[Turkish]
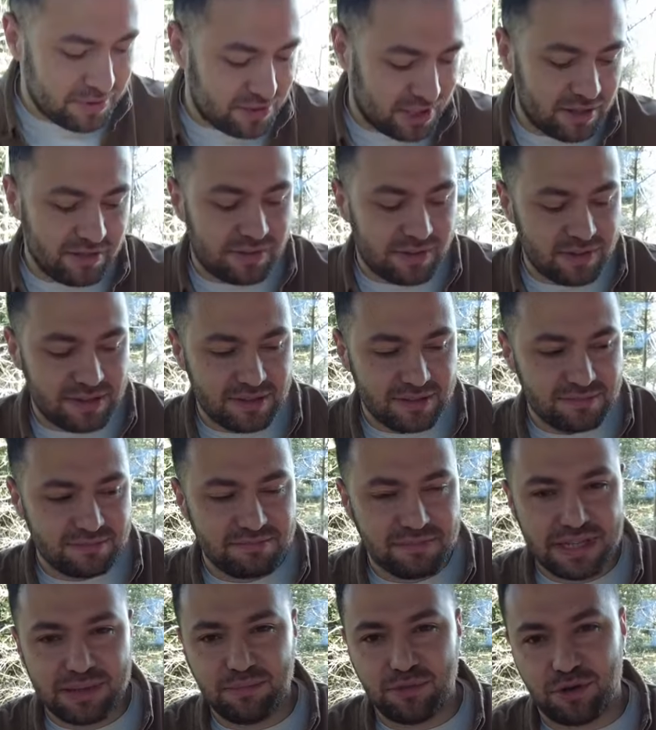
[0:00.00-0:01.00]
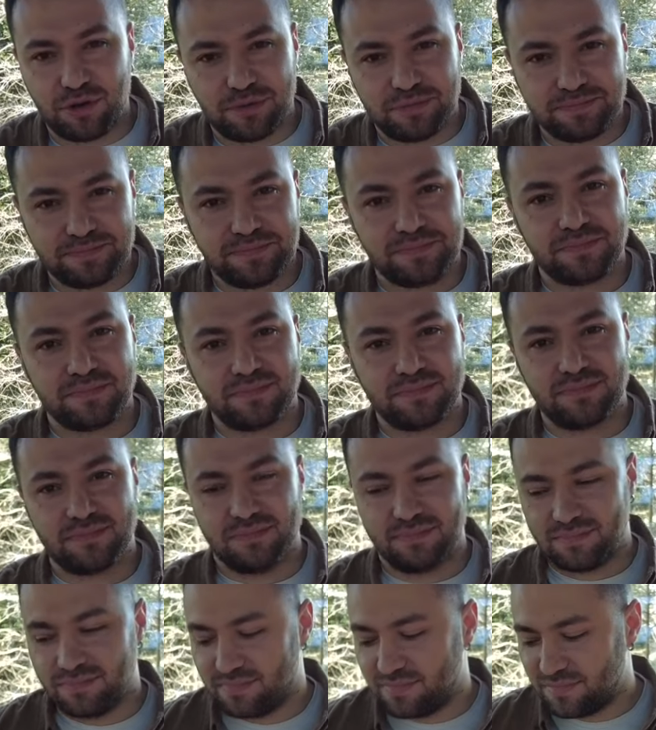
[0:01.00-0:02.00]
bir şey falan bilmiyorum.
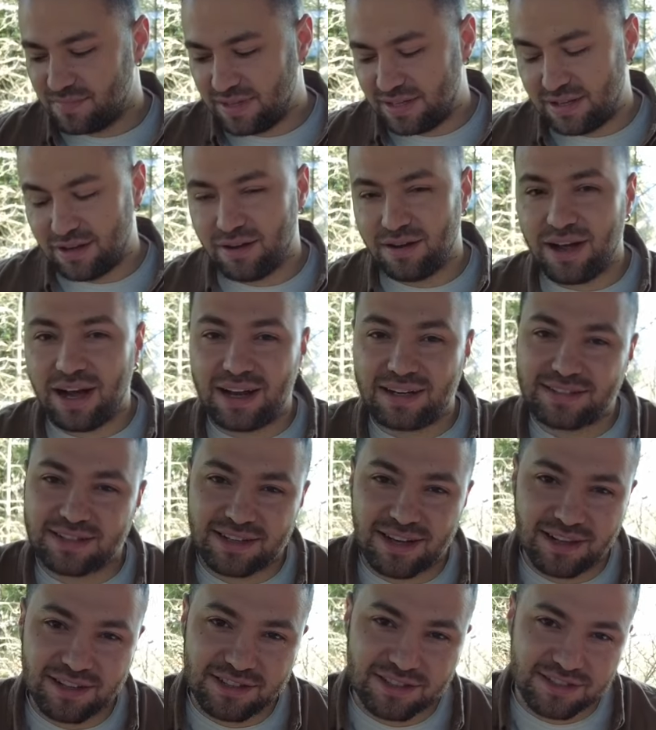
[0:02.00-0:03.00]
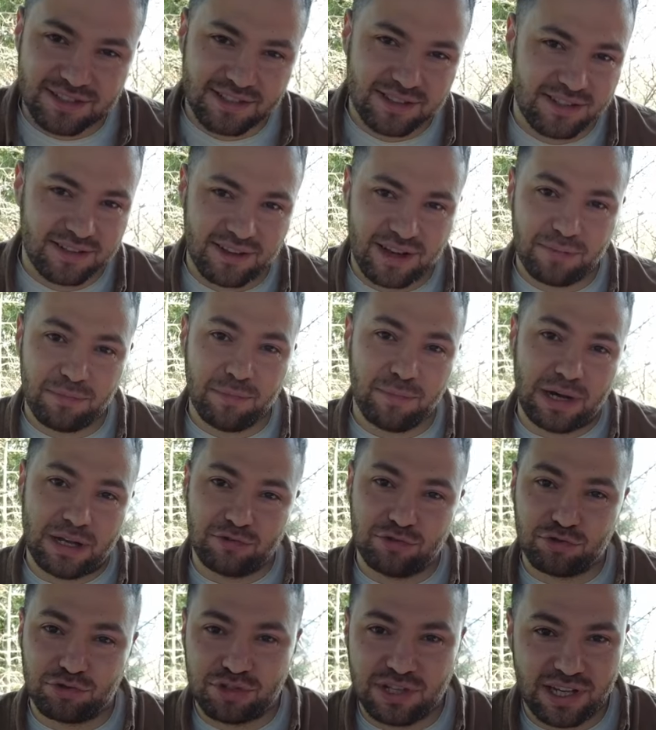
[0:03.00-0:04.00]
Artık alıştık. Ama
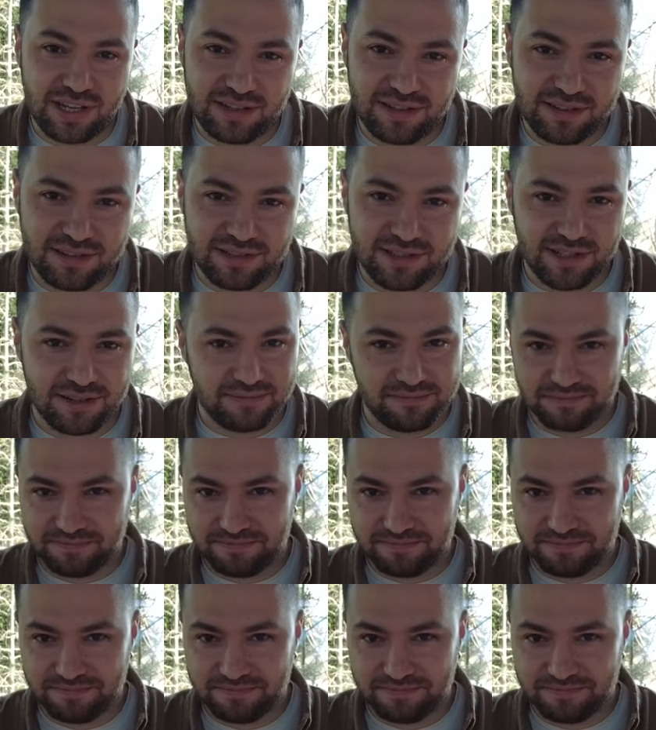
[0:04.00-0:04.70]
ben Türkiye'ye gidince